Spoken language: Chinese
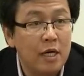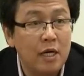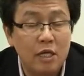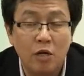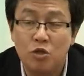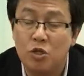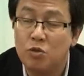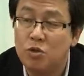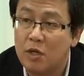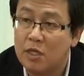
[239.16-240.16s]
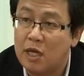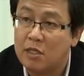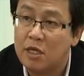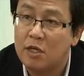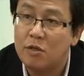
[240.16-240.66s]
呃，要求中央
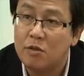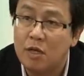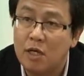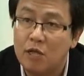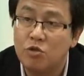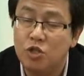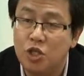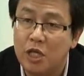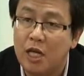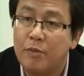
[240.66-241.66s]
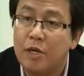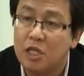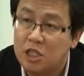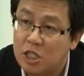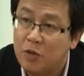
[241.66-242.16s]
党校、呃干训局给他们一
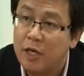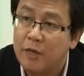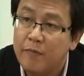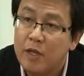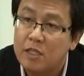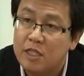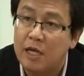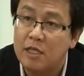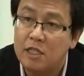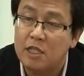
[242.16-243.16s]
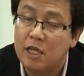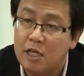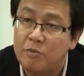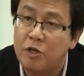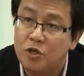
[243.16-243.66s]
个机会参与接下
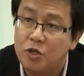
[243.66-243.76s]
来的培